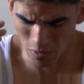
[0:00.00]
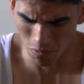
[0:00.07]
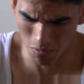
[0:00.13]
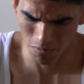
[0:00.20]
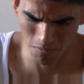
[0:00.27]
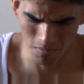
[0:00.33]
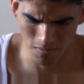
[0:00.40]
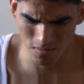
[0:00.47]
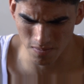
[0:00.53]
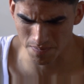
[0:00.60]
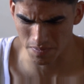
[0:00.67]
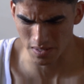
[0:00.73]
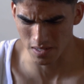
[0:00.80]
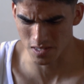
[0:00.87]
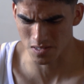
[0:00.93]
pero
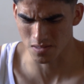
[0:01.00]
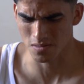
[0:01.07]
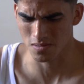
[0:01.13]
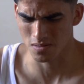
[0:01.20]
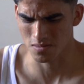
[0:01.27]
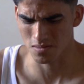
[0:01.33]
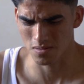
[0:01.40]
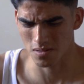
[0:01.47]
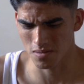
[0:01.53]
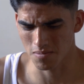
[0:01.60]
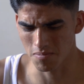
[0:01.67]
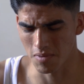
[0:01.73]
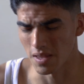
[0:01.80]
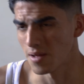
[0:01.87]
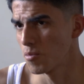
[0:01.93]

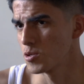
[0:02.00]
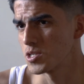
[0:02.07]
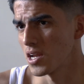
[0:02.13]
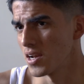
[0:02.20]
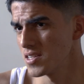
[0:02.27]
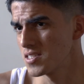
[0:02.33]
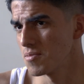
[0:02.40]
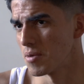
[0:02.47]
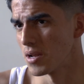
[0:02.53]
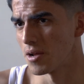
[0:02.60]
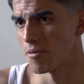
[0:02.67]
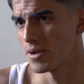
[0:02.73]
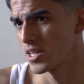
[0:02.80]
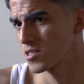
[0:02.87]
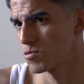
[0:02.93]
me da mucha lástima, la
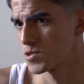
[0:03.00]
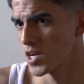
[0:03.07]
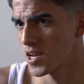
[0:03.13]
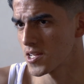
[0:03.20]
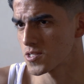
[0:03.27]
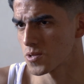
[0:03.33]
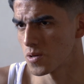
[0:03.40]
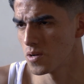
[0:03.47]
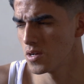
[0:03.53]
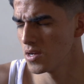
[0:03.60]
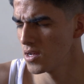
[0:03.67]
verdad, escuchar eso.